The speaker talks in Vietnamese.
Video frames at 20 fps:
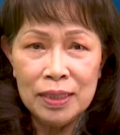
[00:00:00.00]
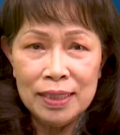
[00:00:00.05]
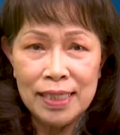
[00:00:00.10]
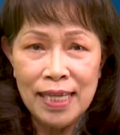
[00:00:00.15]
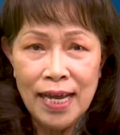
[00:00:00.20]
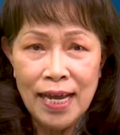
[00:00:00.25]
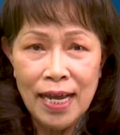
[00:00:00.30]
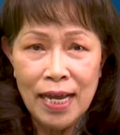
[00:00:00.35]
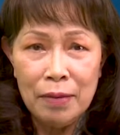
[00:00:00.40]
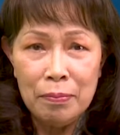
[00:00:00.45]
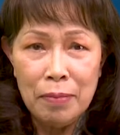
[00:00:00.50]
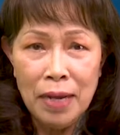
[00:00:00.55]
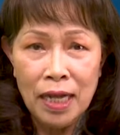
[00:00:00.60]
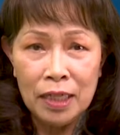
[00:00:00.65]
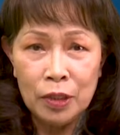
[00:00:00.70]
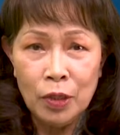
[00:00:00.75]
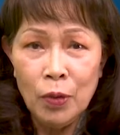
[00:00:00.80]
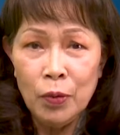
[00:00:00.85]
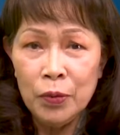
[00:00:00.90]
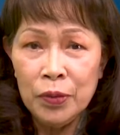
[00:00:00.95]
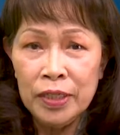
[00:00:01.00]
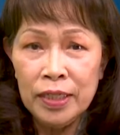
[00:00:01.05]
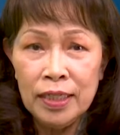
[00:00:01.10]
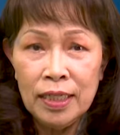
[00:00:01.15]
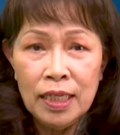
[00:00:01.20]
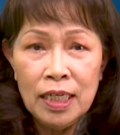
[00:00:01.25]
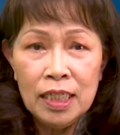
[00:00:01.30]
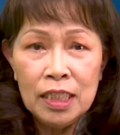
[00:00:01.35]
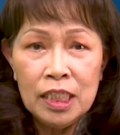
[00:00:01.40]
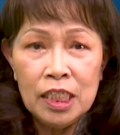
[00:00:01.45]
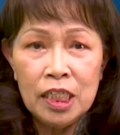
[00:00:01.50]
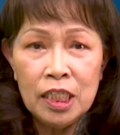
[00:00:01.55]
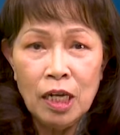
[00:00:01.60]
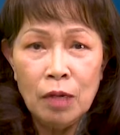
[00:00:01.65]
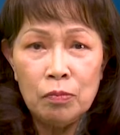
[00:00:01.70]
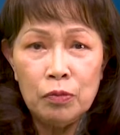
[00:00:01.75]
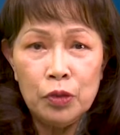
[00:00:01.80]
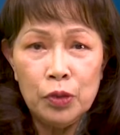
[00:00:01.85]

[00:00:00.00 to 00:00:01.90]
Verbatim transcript: gia mà thôi, chứ không ừ.